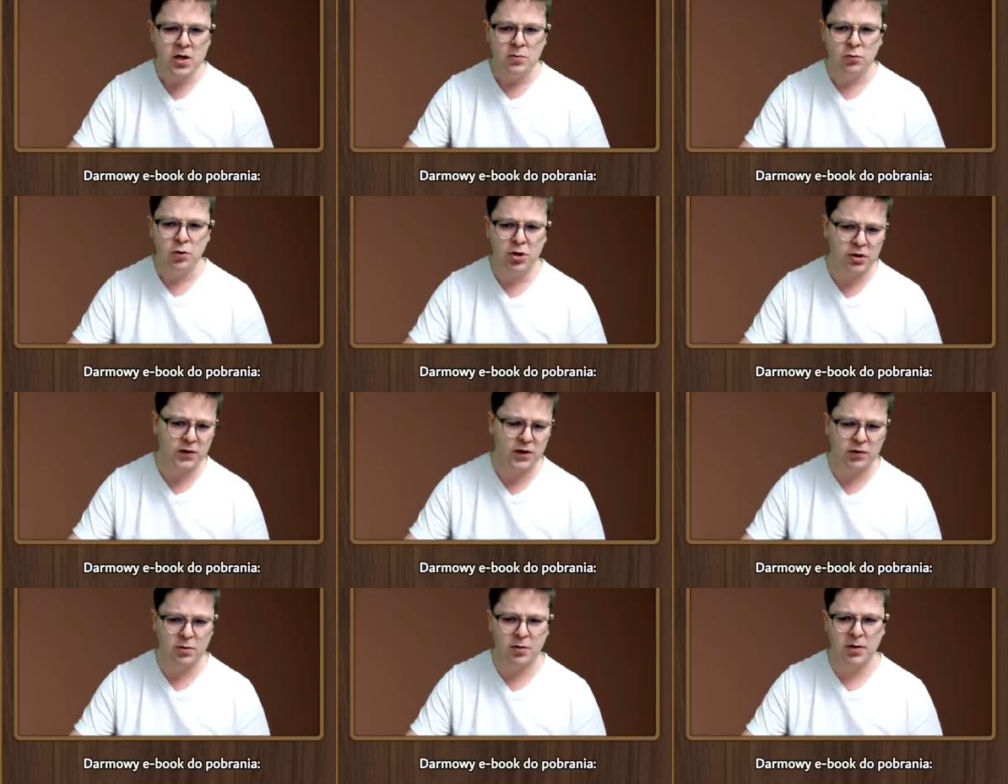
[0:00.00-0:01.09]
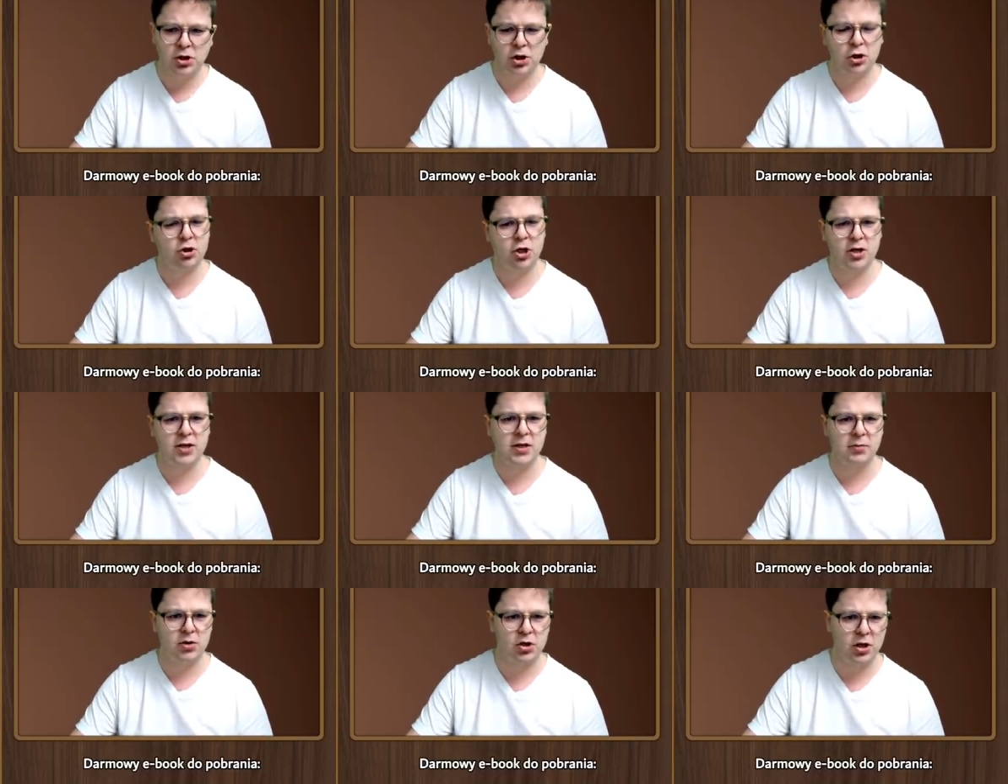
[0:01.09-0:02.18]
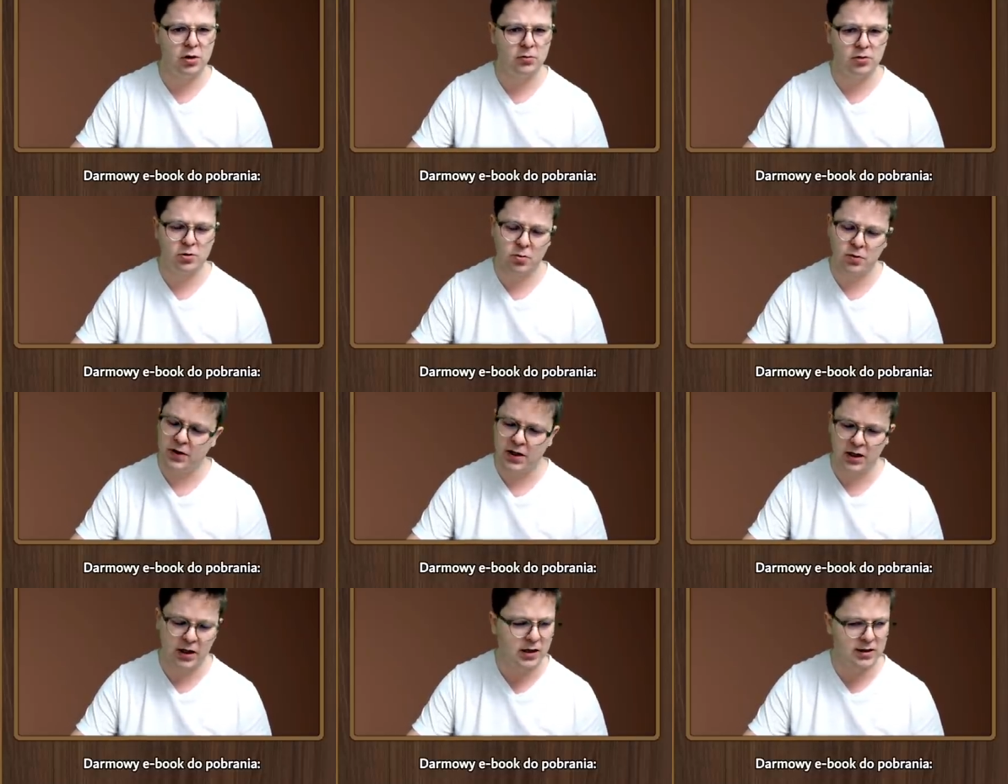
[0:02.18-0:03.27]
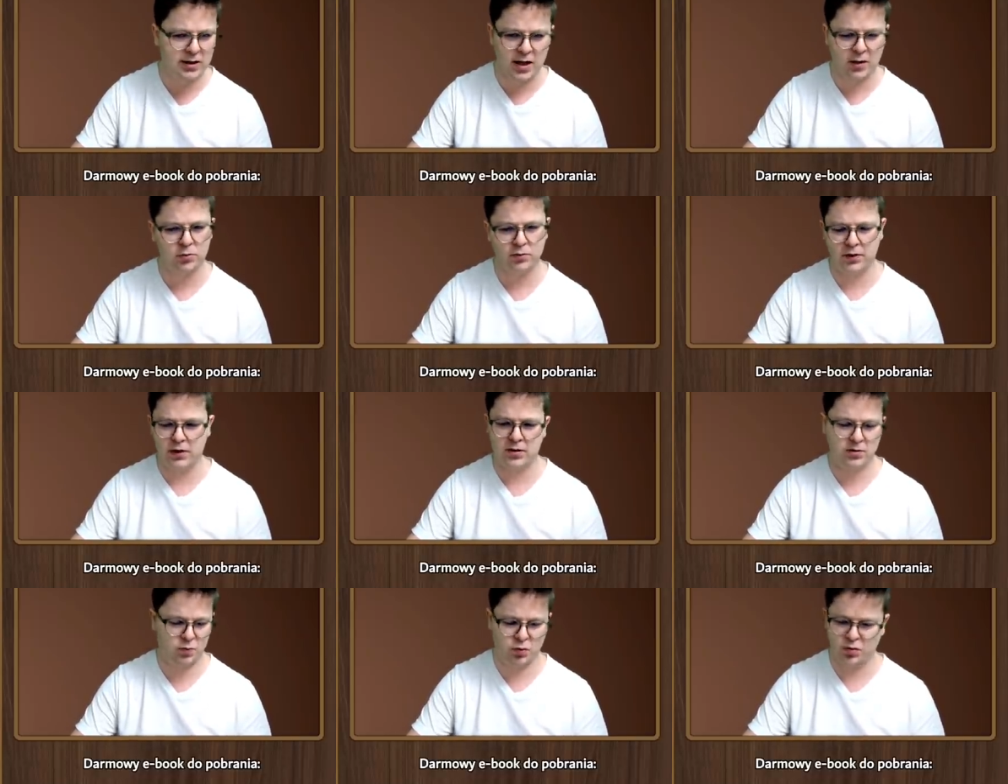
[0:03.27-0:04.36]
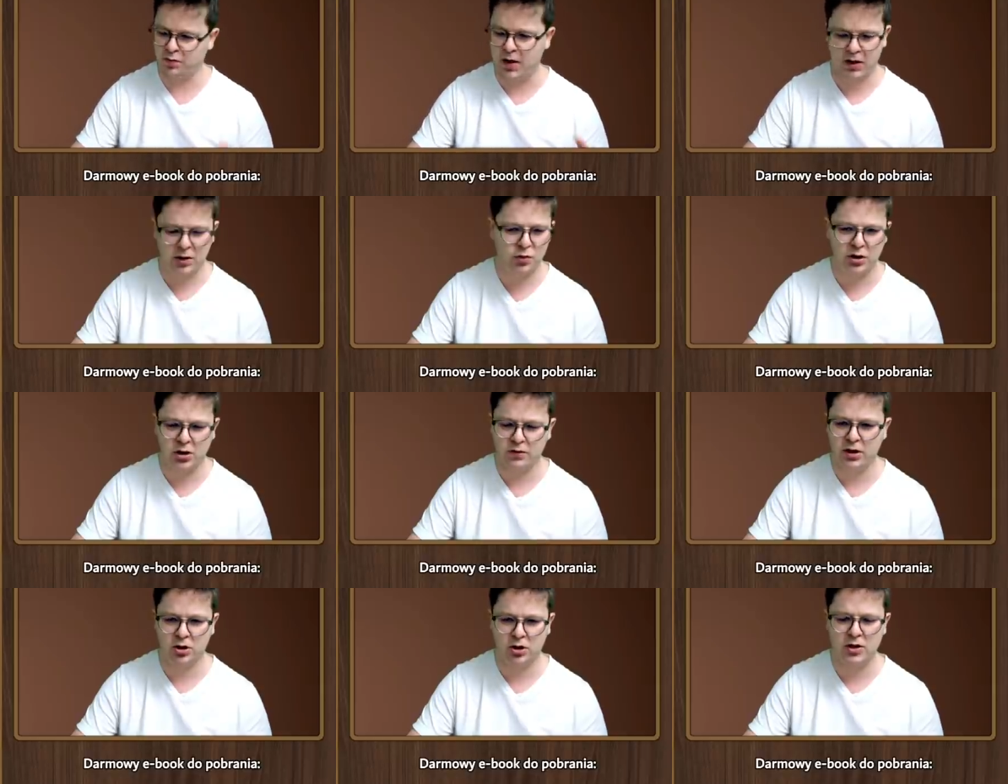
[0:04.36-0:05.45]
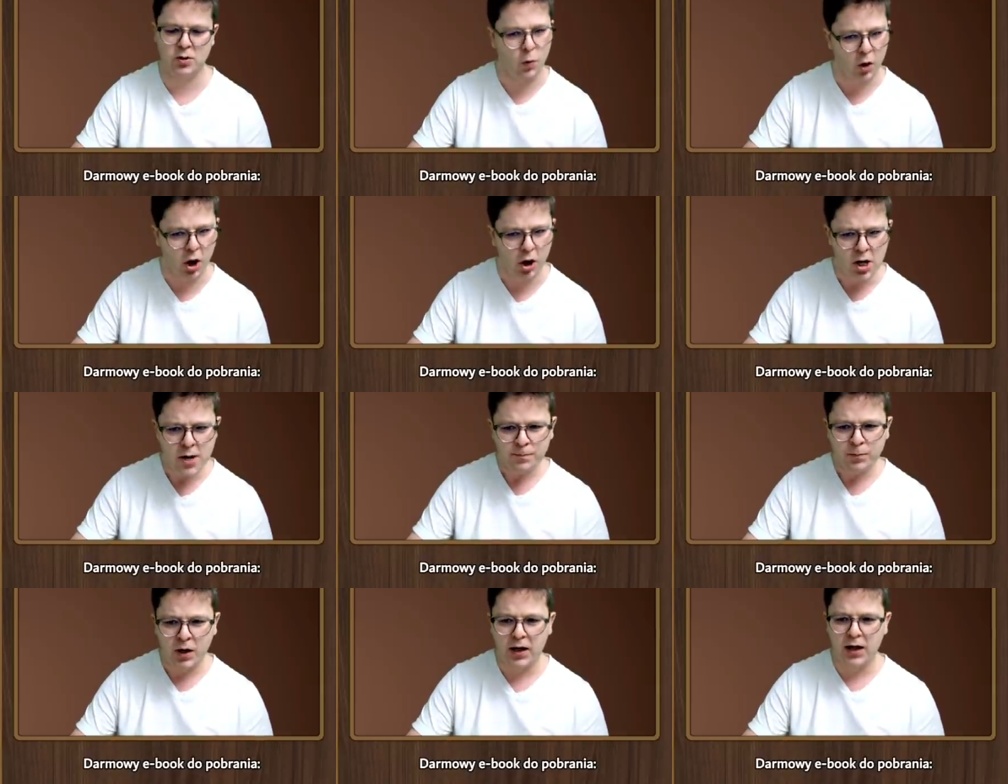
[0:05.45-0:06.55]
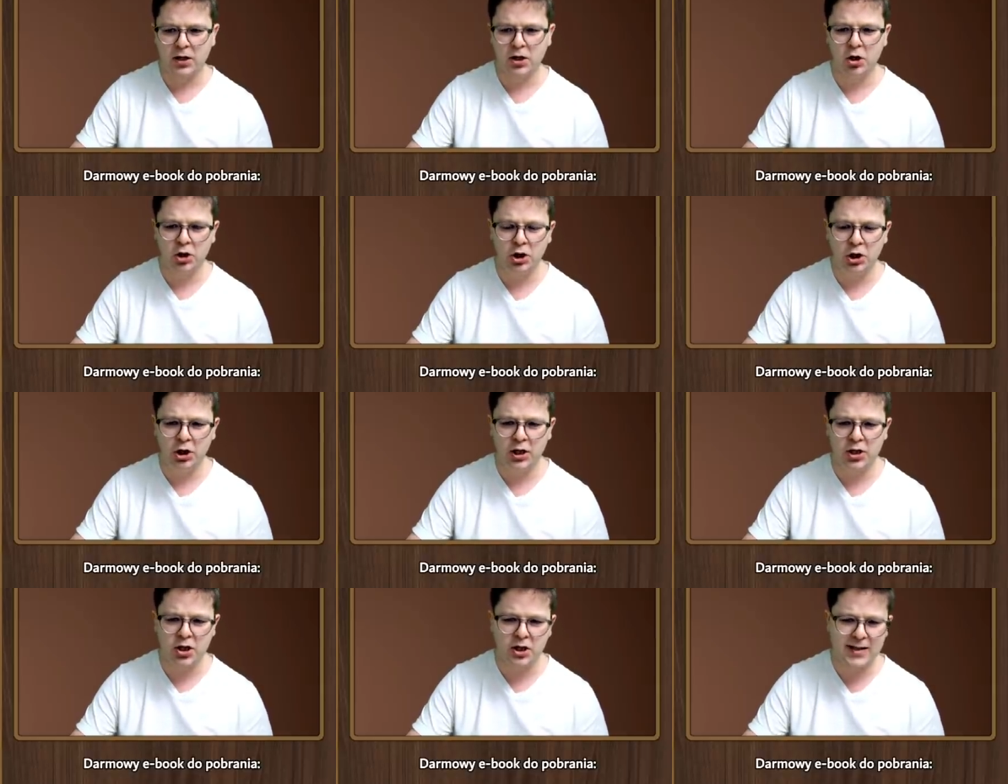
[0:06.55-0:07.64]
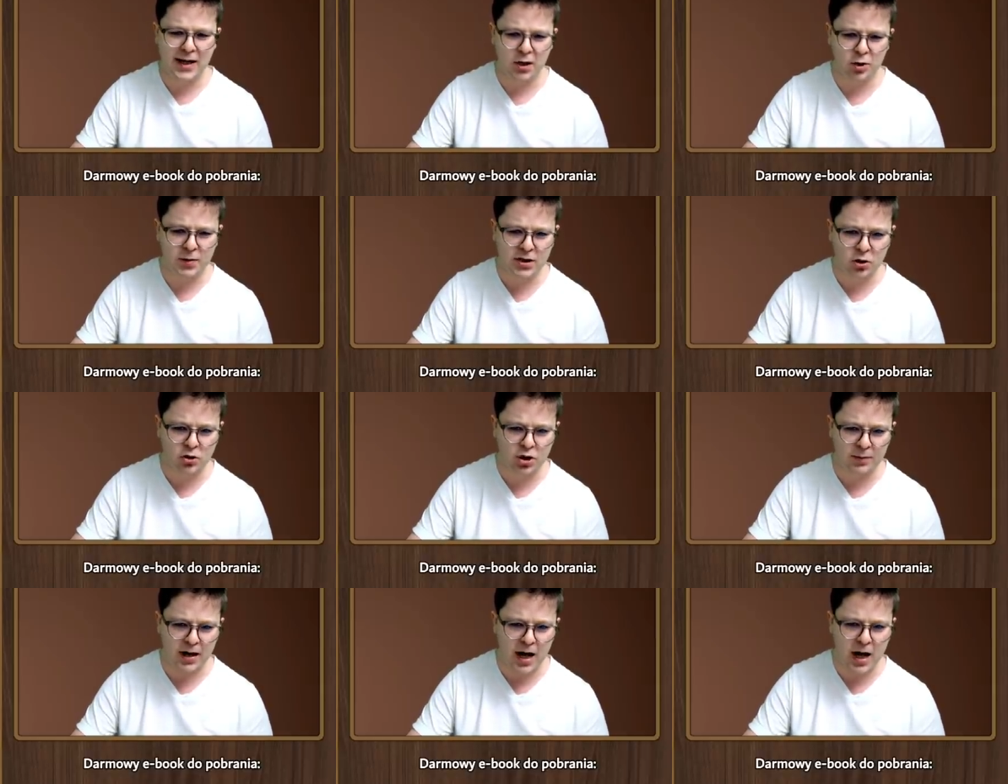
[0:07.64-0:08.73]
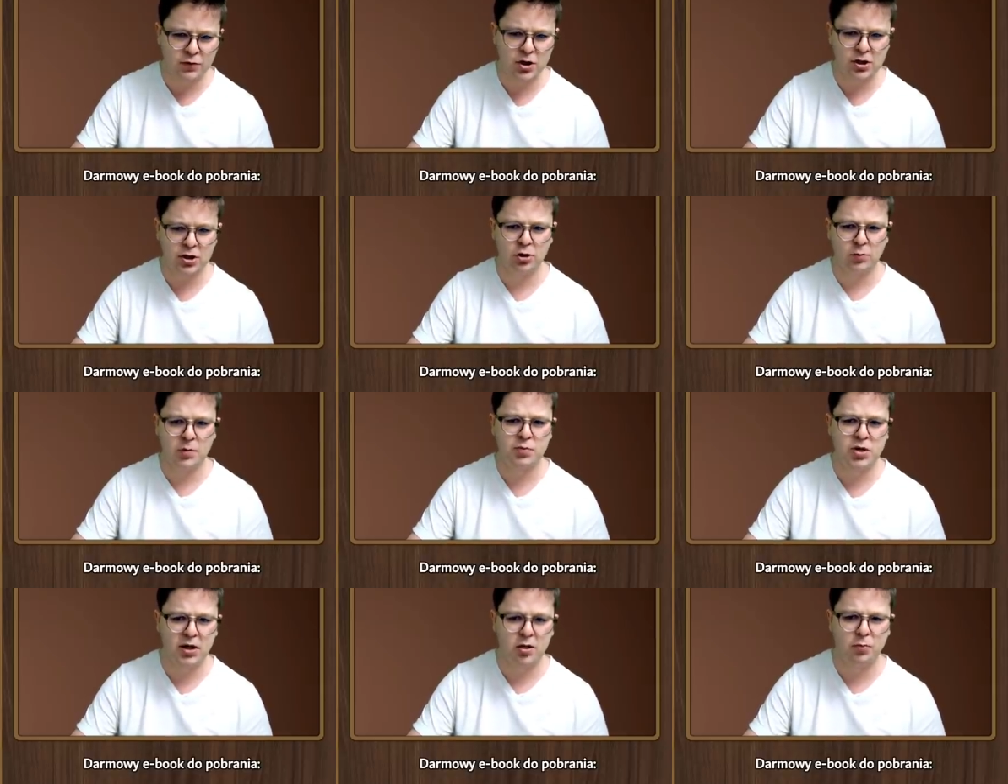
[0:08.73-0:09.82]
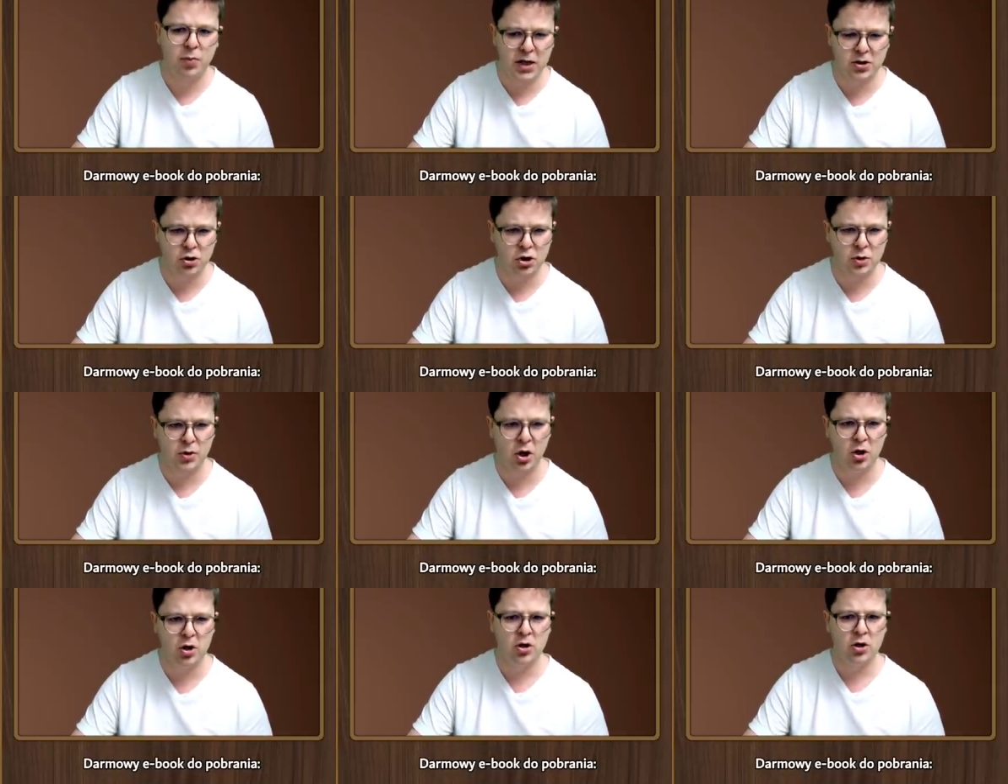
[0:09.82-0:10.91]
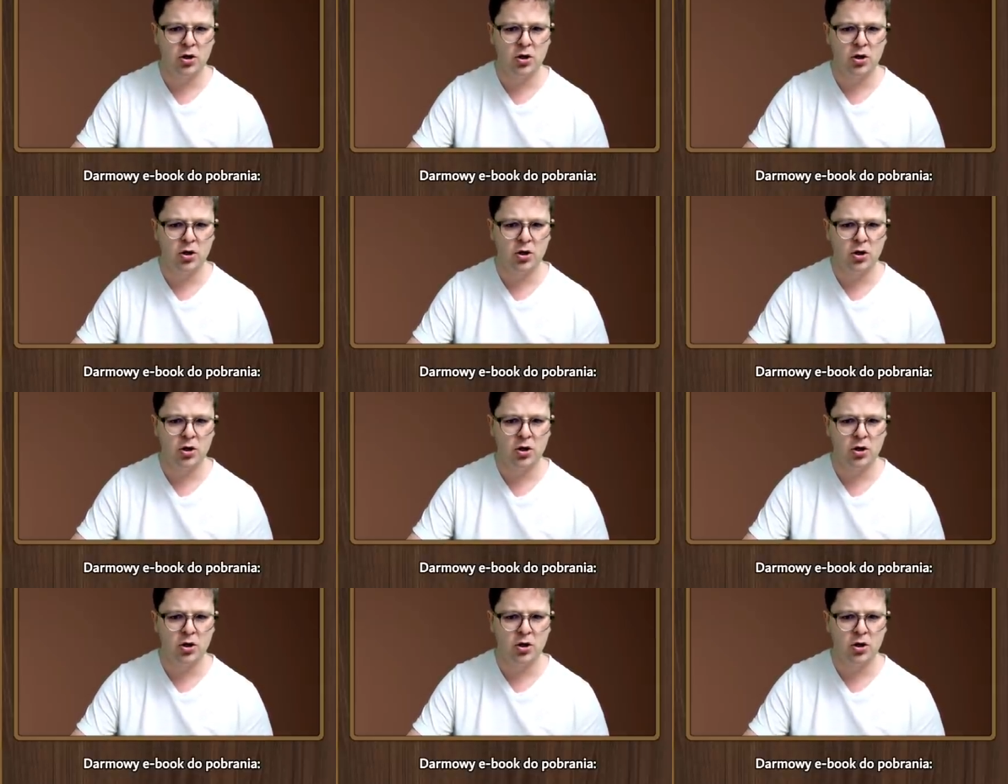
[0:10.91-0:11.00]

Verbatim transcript: Mój przeciwnik w tym momencie się troszeczkę zamyślił, dosłownie na kilka sekund, więc w partii buletowej to jest długo. E, no i jeżeli zagrałby skoczkiem na F6, no to by przegrał bardzo szybko